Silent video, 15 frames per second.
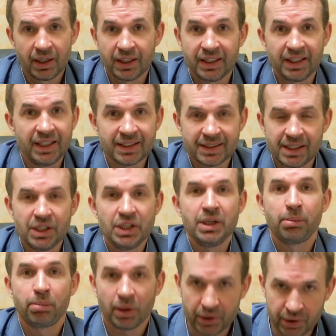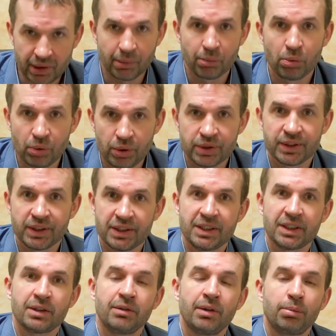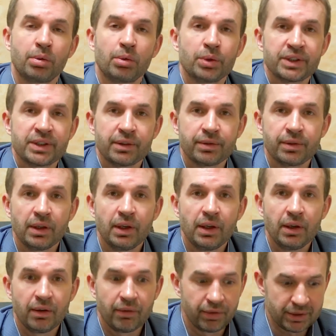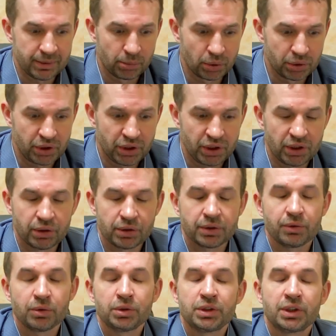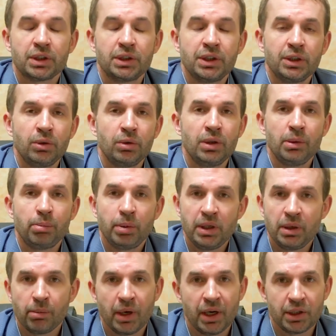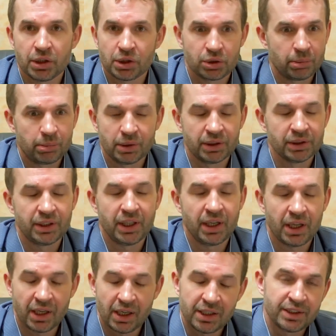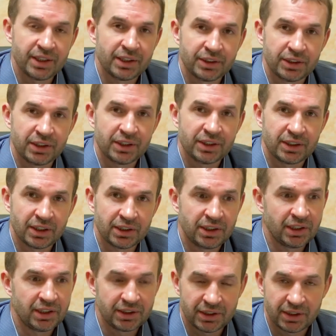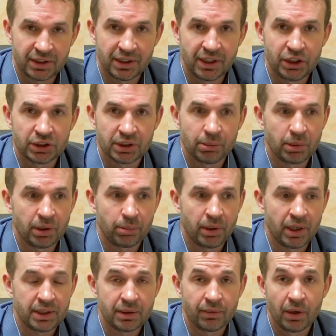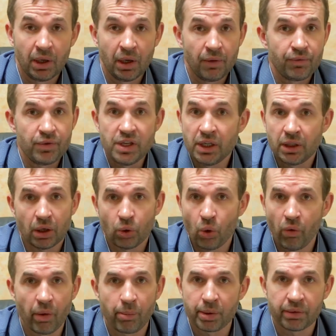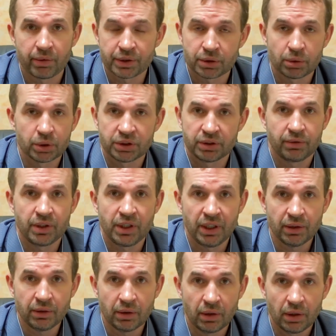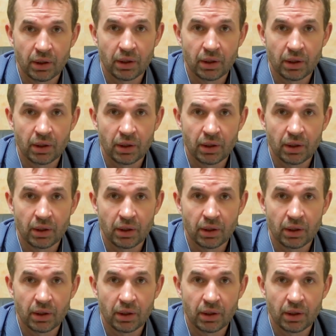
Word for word: Если ни по одному из этих вопросов вы смотрите на свою стратегию и понимаете, что благодаря реализации этой стратегии, стратегическим мероприятиям никакого превосходства нет,